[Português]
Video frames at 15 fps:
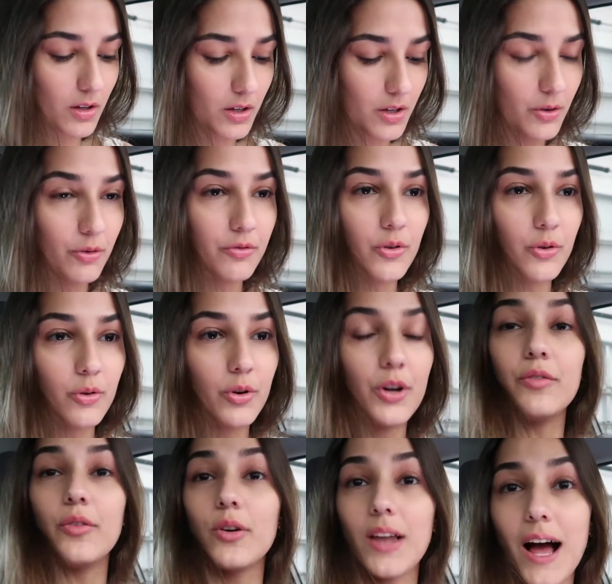eu vou,
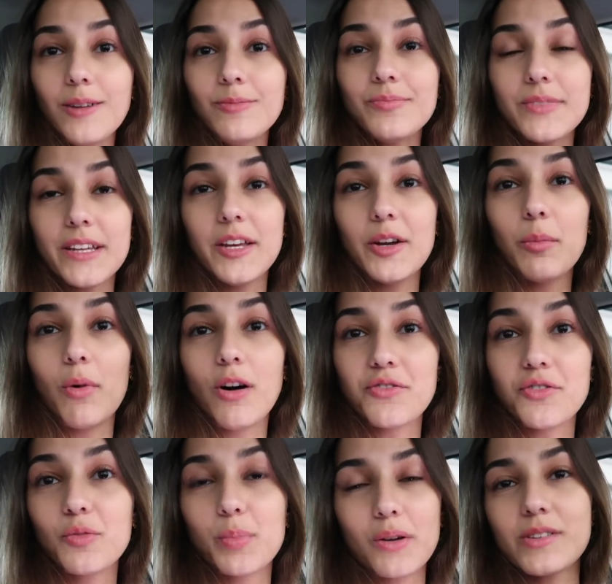eu vou lá e eu
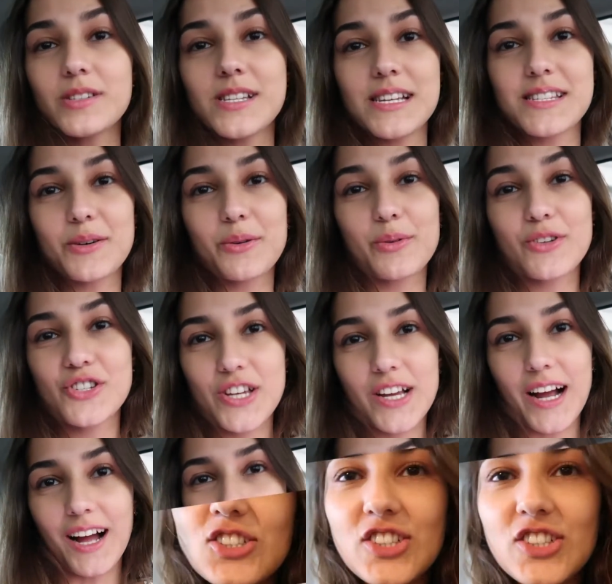mostro pra vocês então quando chegar.